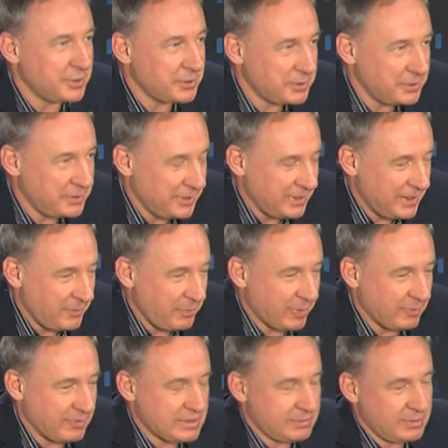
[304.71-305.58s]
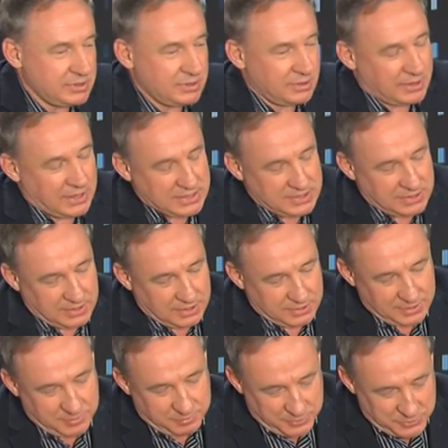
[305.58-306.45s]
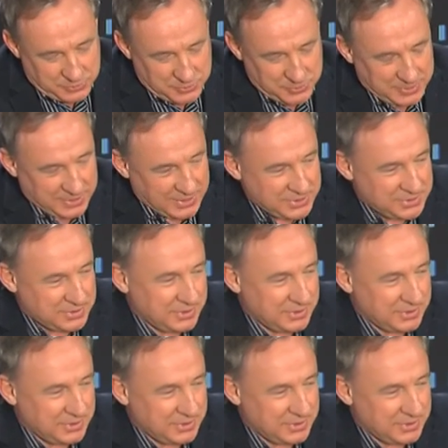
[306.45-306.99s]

tort, więc będzie okazja i posłuchać.